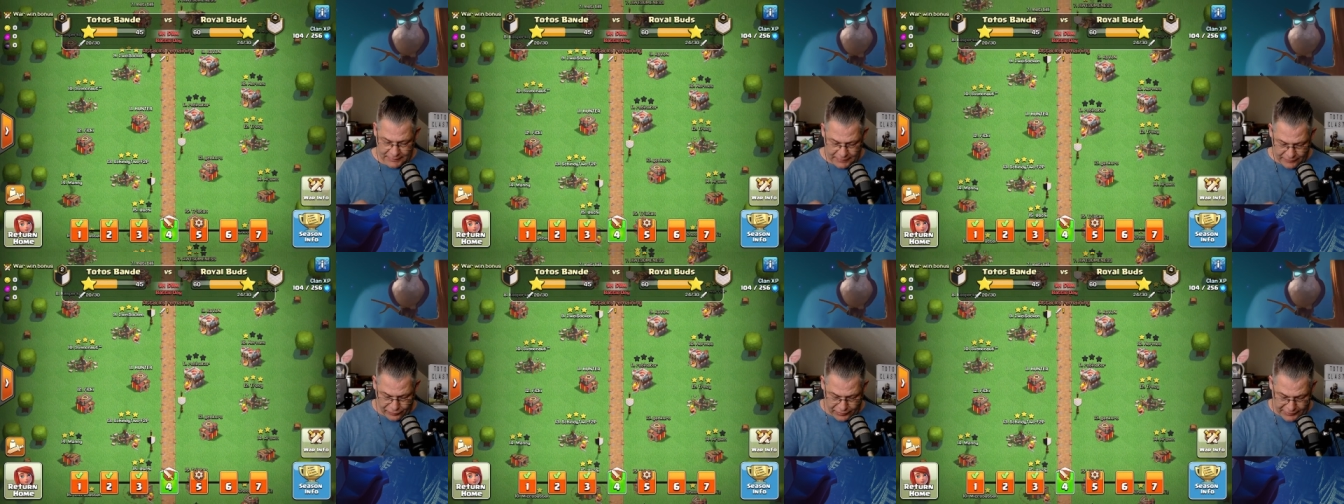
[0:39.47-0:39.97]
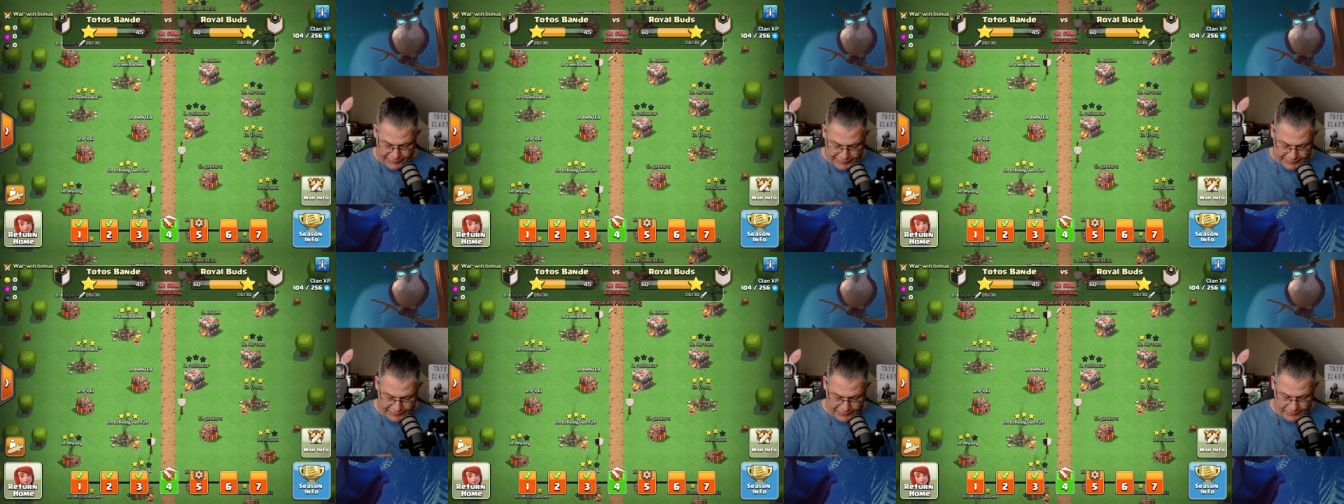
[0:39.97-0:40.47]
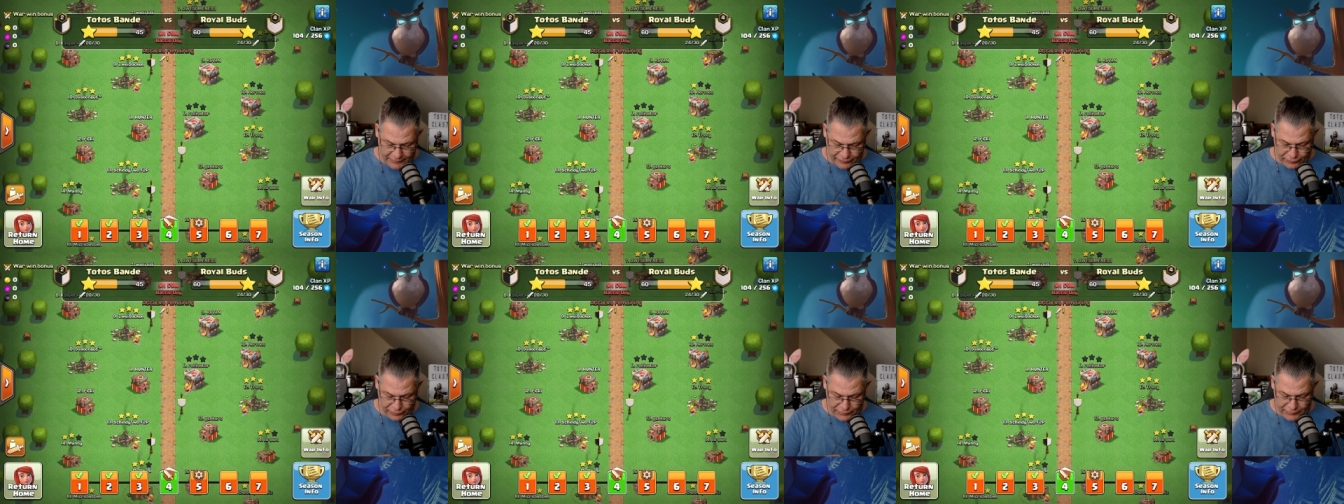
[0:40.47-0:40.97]
Vor allen Dingen
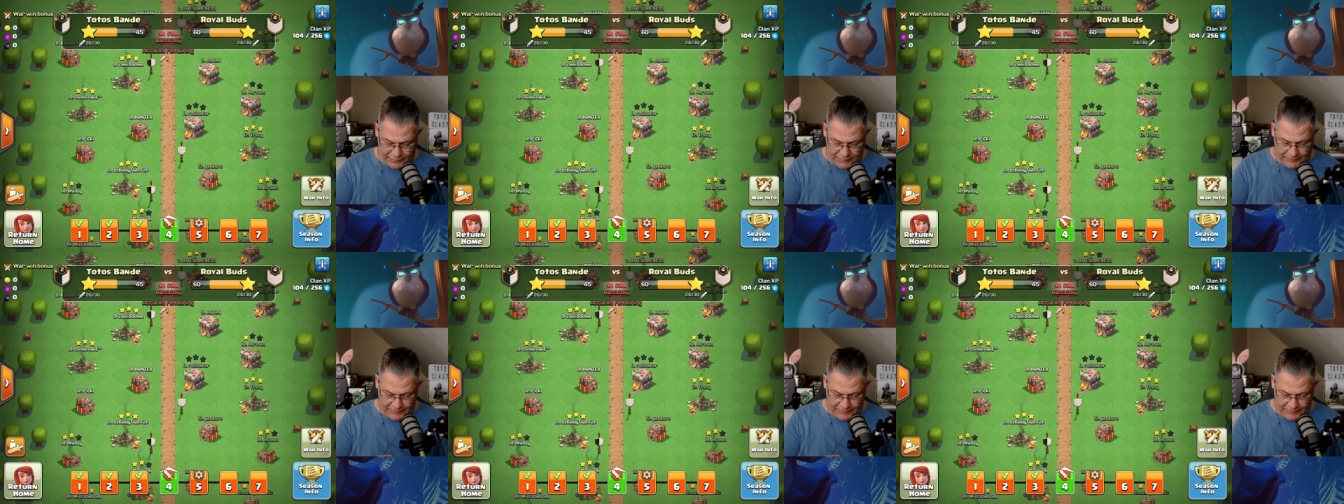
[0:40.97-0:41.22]
von